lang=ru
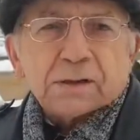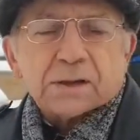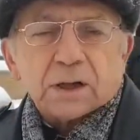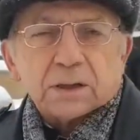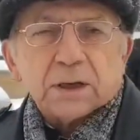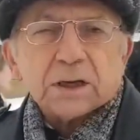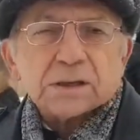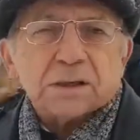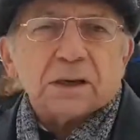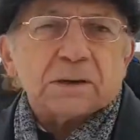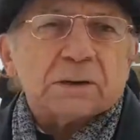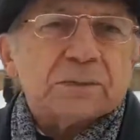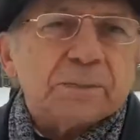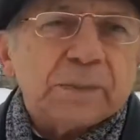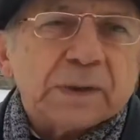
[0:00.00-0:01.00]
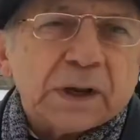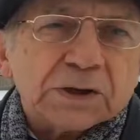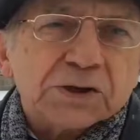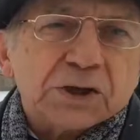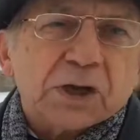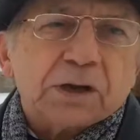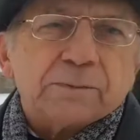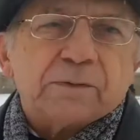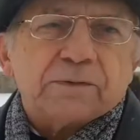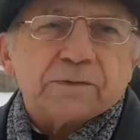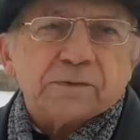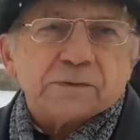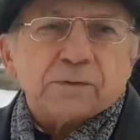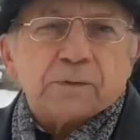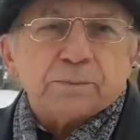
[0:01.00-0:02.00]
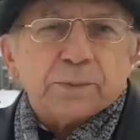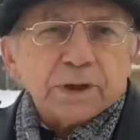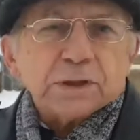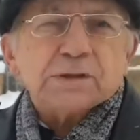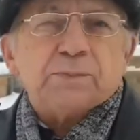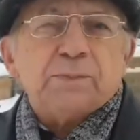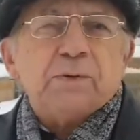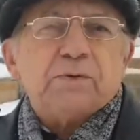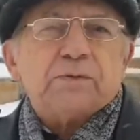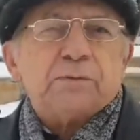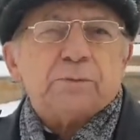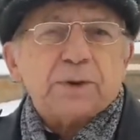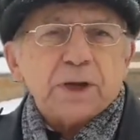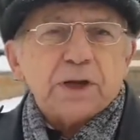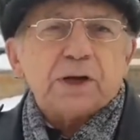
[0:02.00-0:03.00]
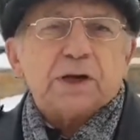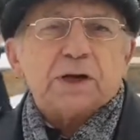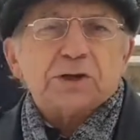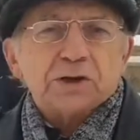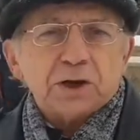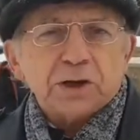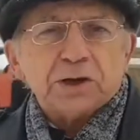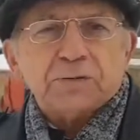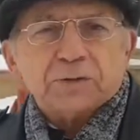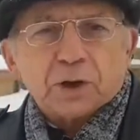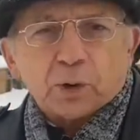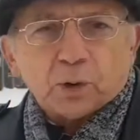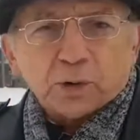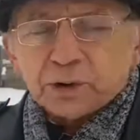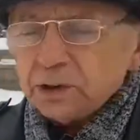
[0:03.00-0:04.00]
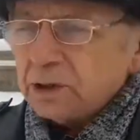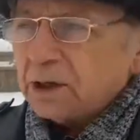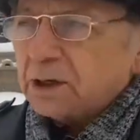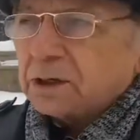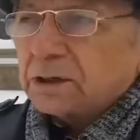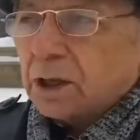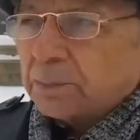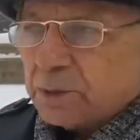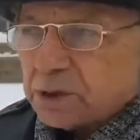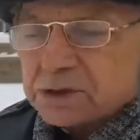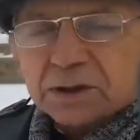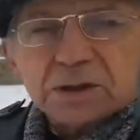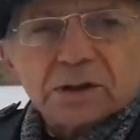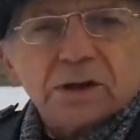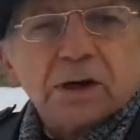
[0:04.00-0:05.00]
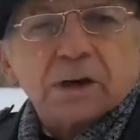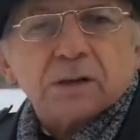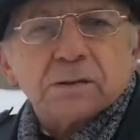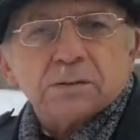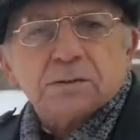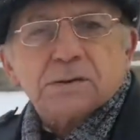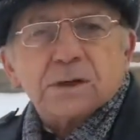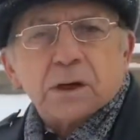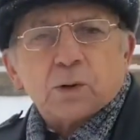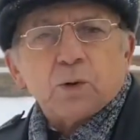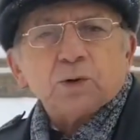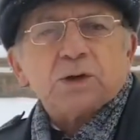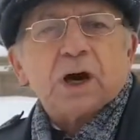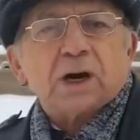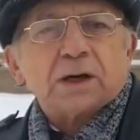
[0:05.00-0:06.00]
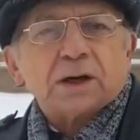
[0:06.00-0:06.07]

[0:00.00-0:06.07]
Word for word: Согласно, значит, был при Екатерине II написан закон о